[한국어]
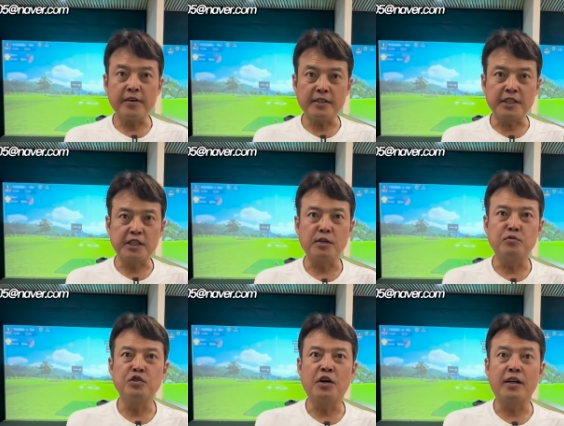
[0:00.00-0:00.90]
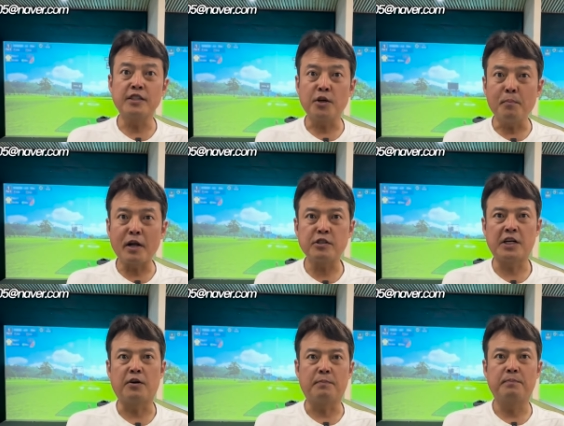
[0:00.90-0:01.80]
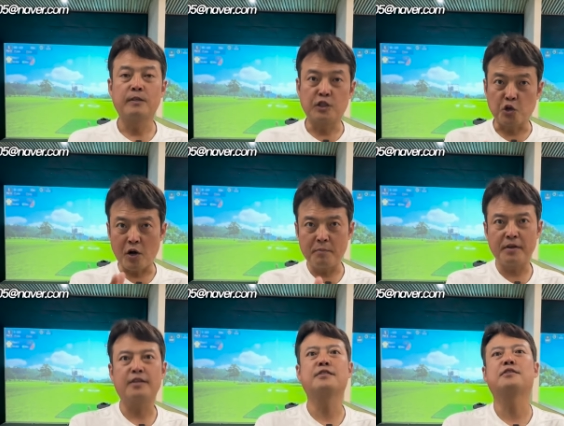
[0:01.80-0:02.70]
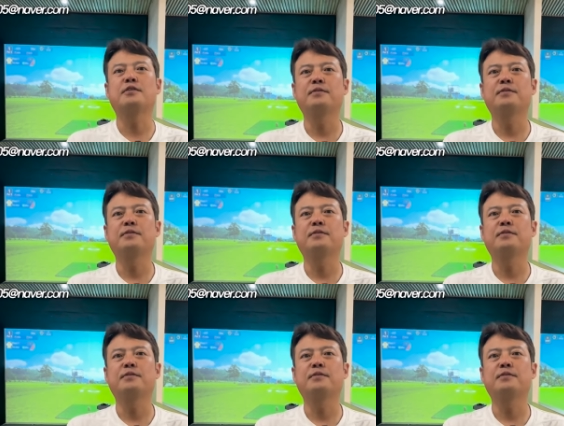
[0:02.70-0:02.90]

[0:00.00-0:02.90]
직접 운영하는 10,000만 원 창업, 저와 함께 하시죠.